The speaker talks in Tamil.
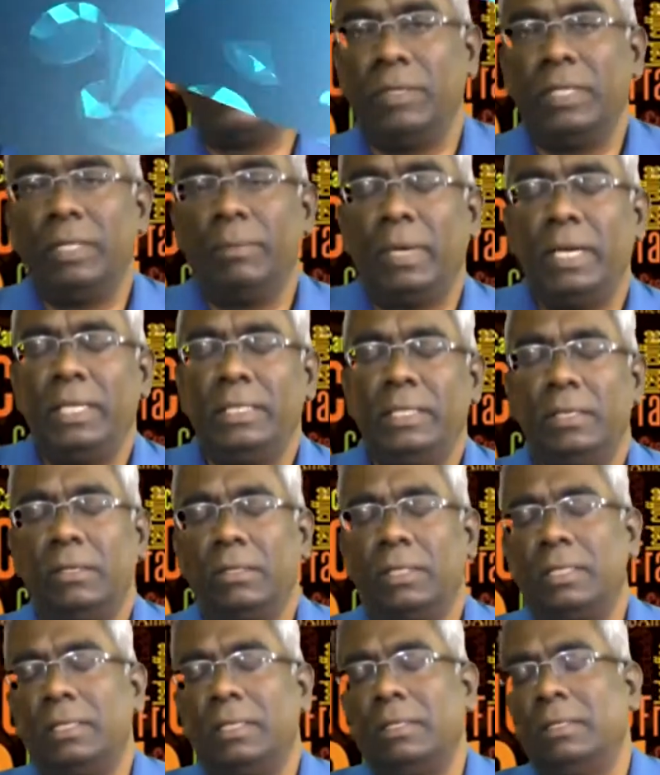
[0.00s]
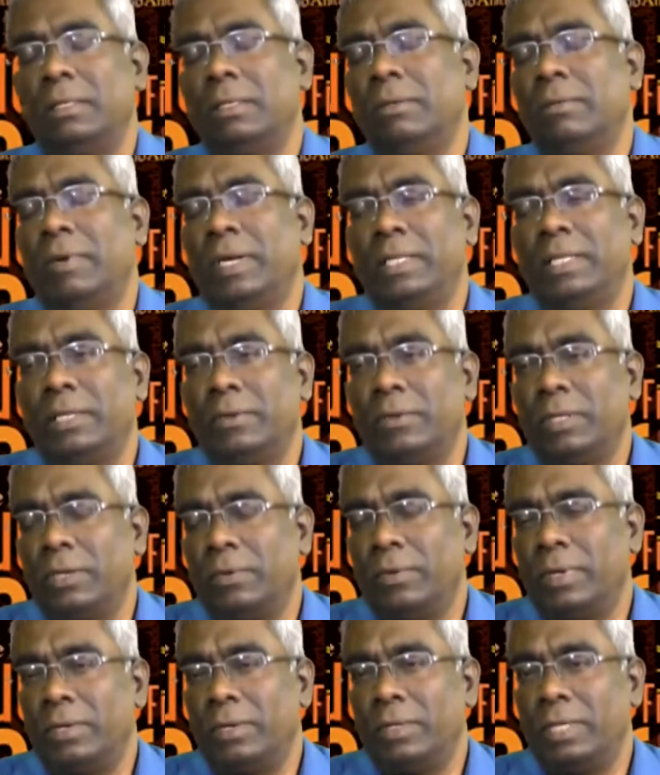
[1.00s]
வந்து மலேசியாவுக்கு வேலை
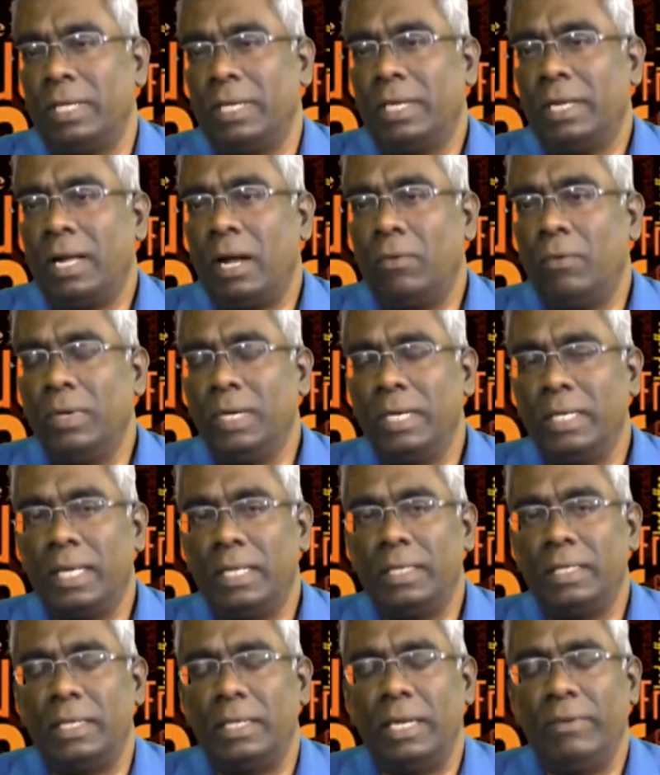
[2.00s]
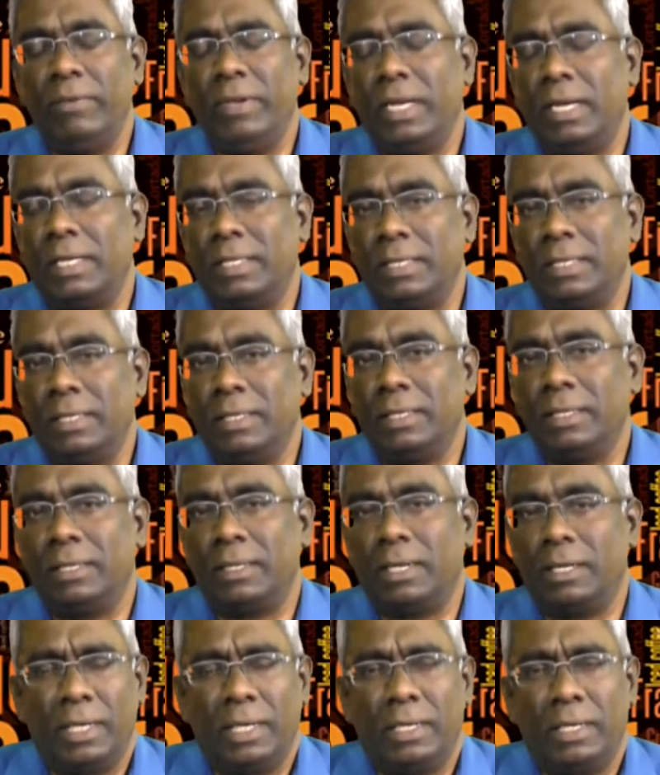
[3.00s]
செய்வதற்கு வருவது என்றால் அவங்க தான் இந்த லெவி காசை
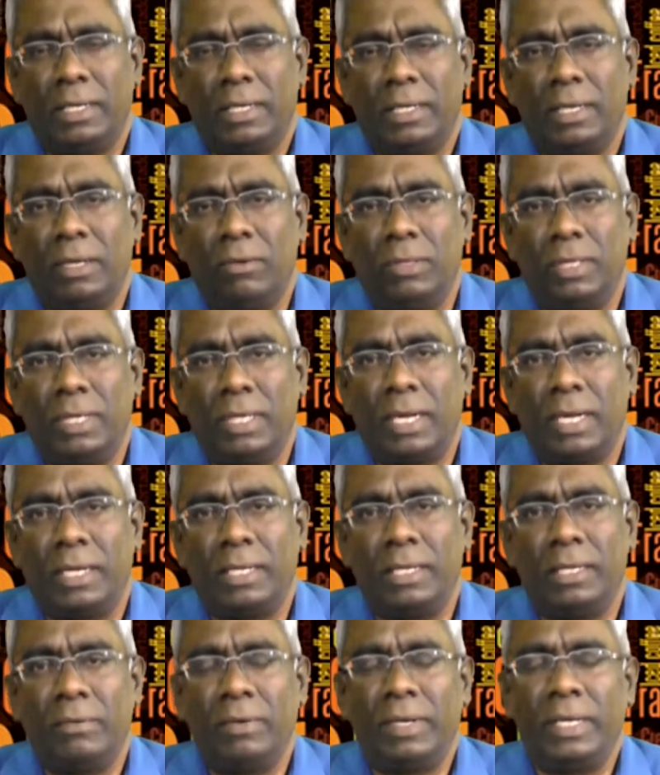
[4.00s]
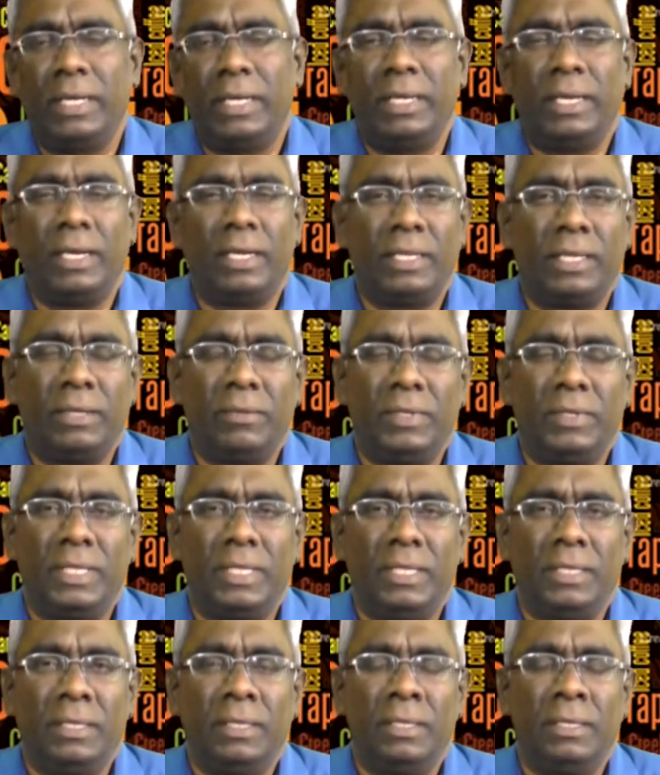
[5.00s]
கட்டும் அவங்க நாட்டில் அவங்க கடனை வாங்கி நிலத்தை
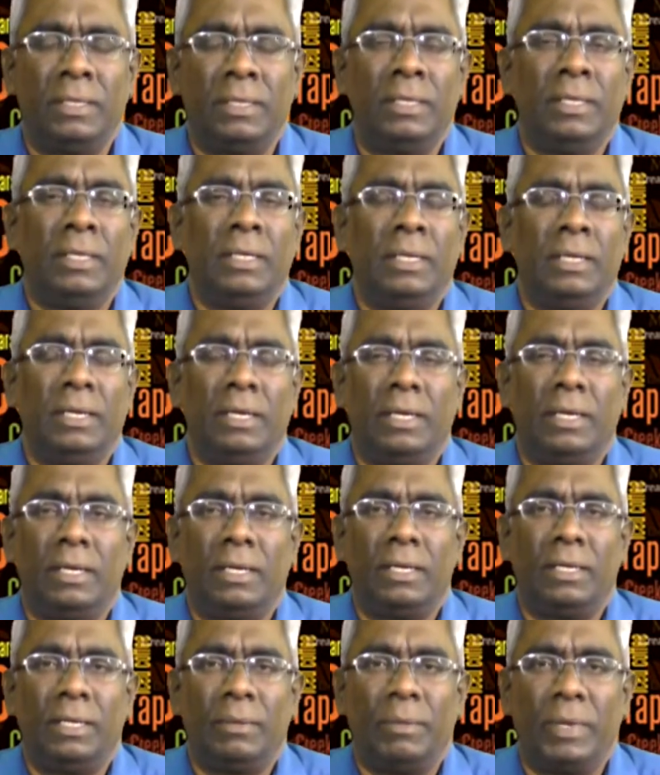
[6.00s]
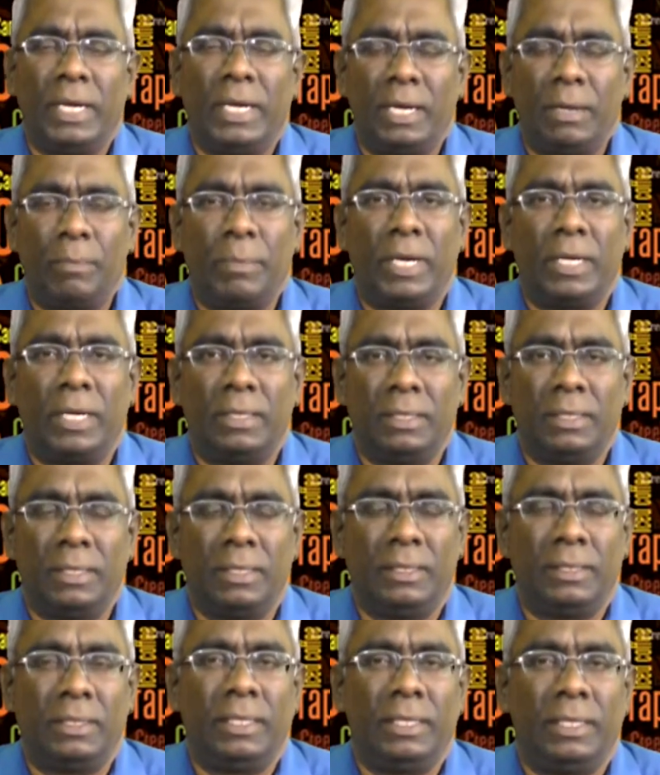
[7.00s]
விற்று இந்த மாதிரிலாம்
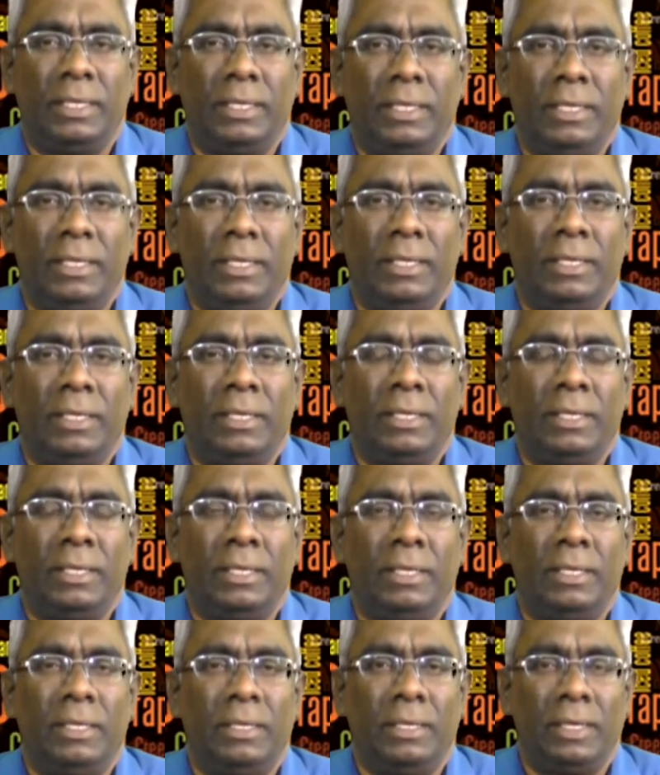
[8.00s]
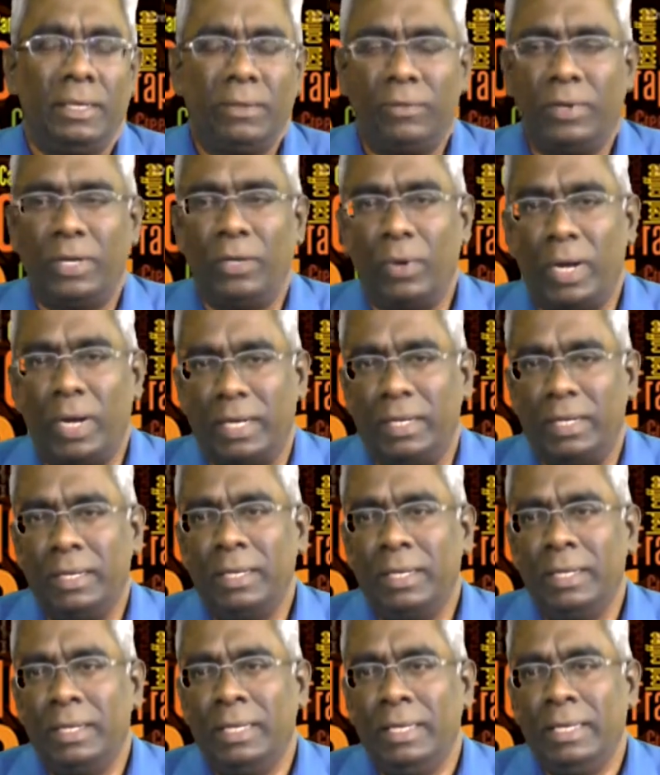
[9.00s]
பணம் திரட்டி தான் வருவாங்க
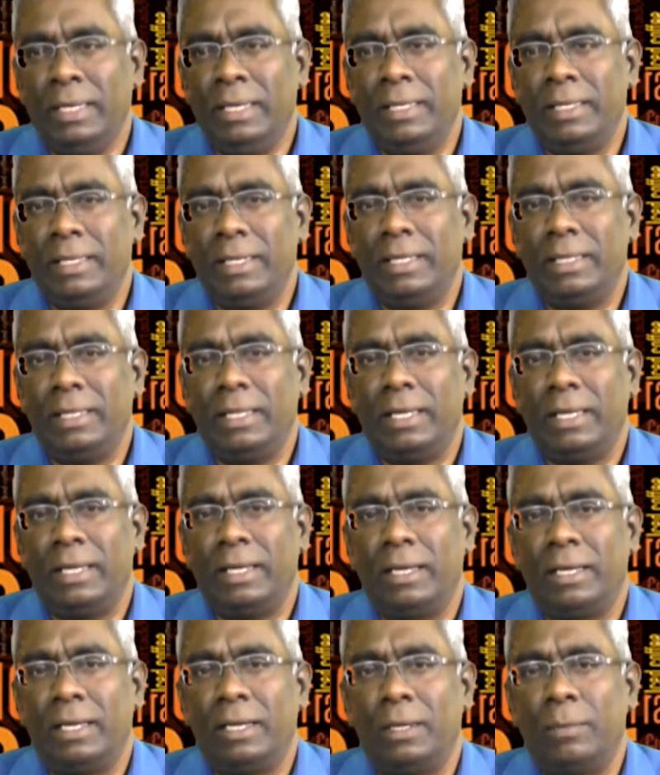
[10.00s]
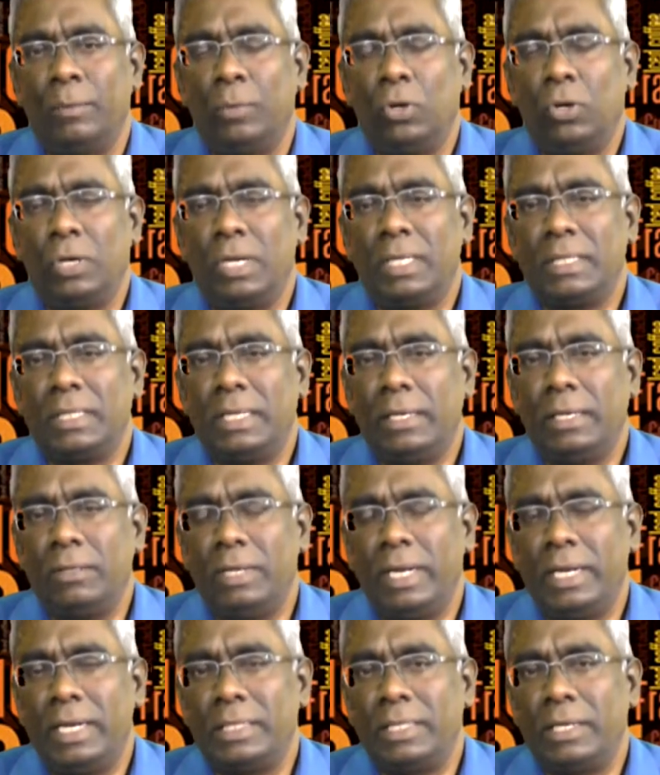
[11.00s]
இதில் இந்த புரோக்கர்ஸ்
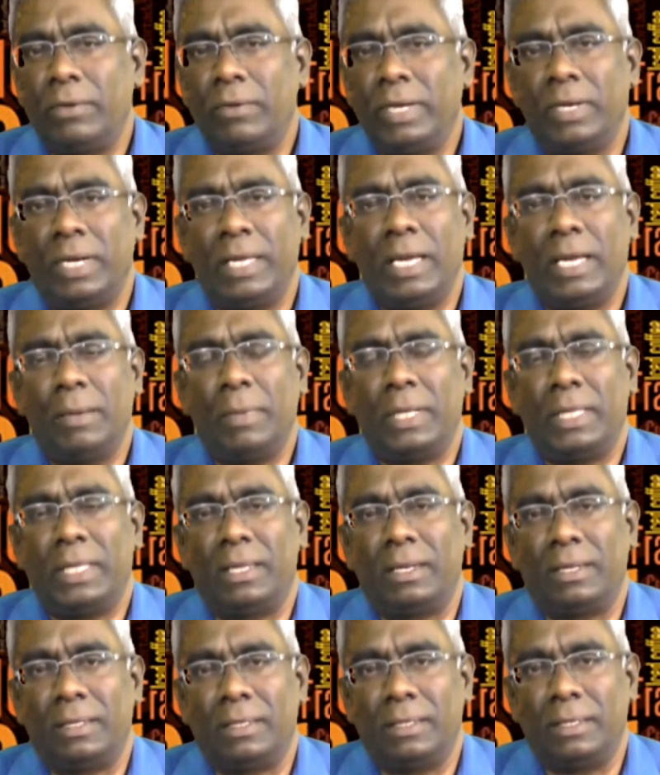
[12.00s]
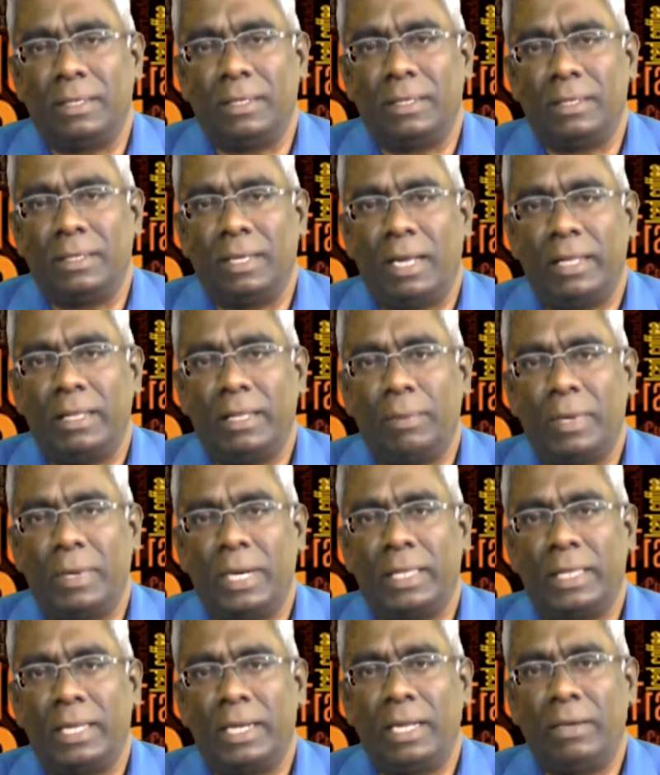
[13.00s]
நடுவில் என்ன செய்வாங்க இவங்களை ஏமாத்திடுறது அந்த
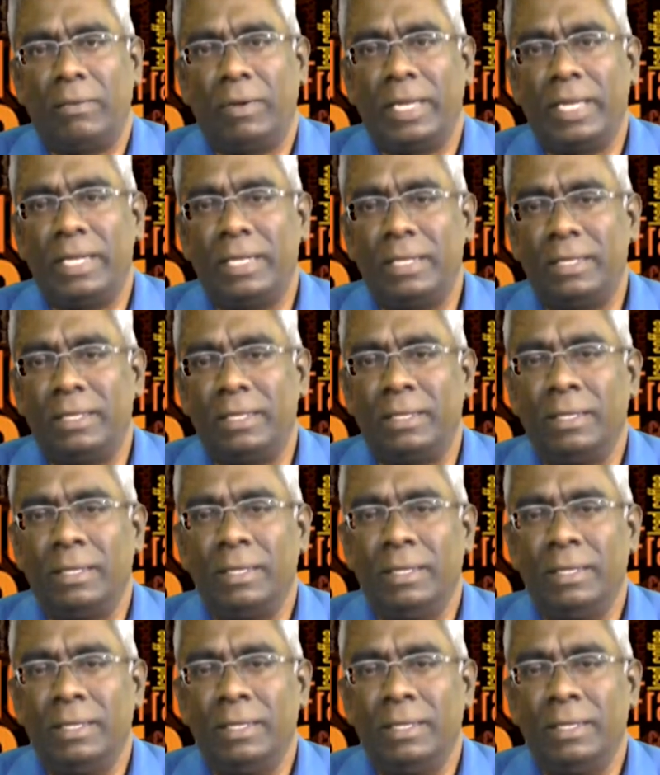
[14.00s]
பணத்தை எல்லாம் வாங்கிட்டு